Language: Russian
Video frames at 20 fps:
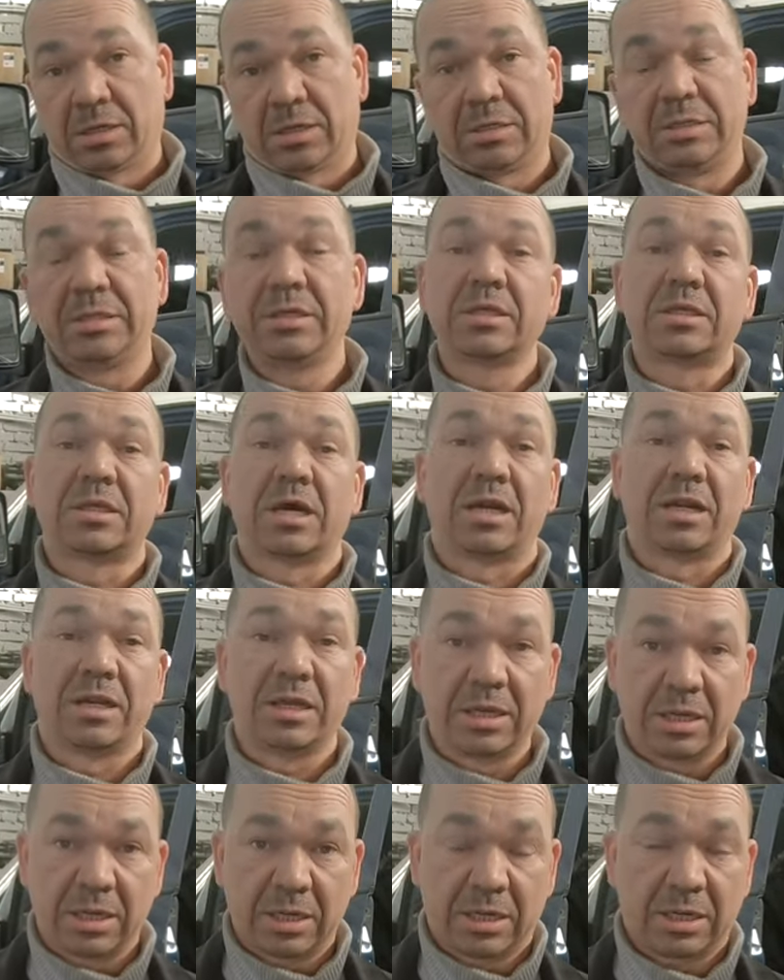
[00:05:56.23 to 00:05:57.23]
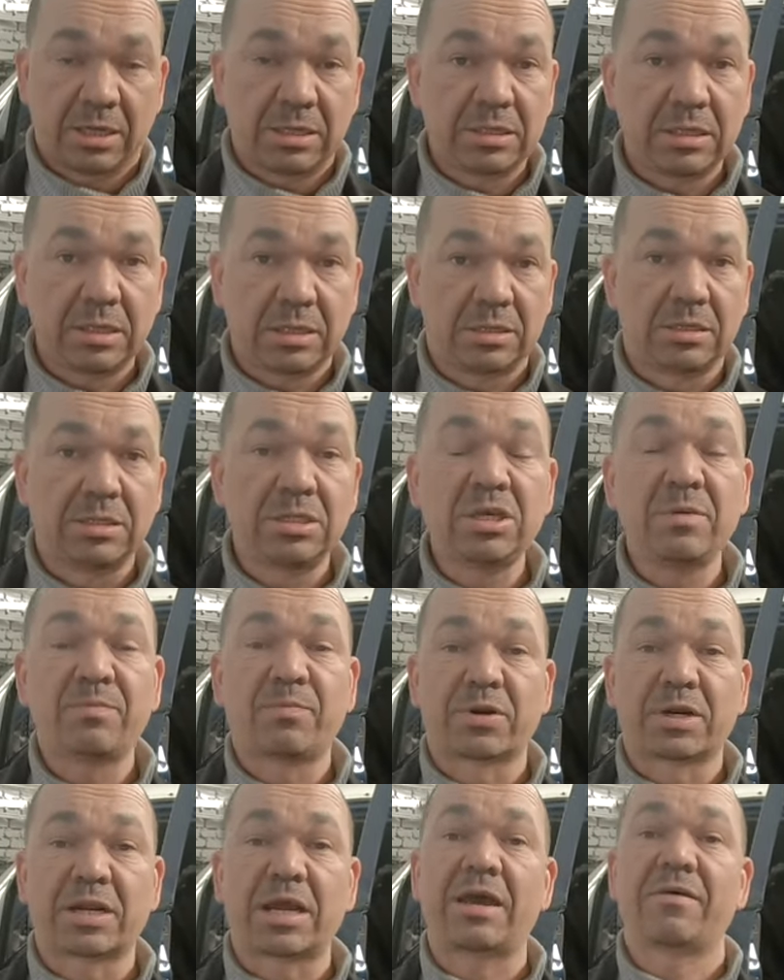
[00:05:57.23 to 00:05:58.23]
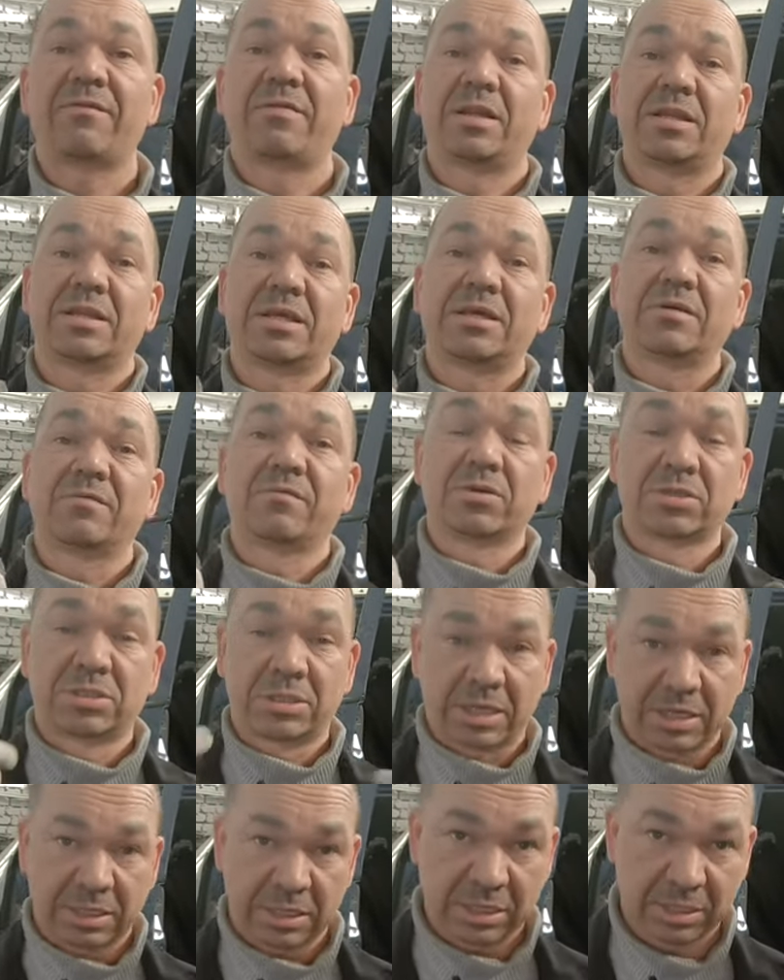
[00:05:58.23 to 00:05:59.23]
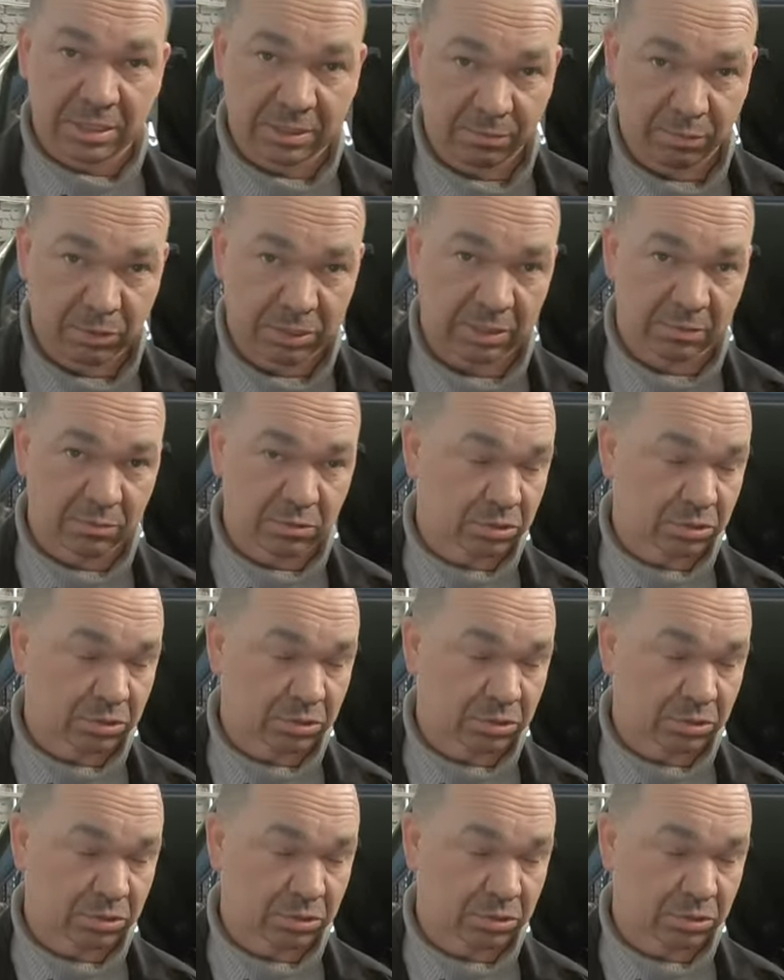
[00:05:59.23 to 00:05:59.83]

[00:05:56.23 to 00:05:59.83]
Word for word: Не долили, неправильно его залили, потому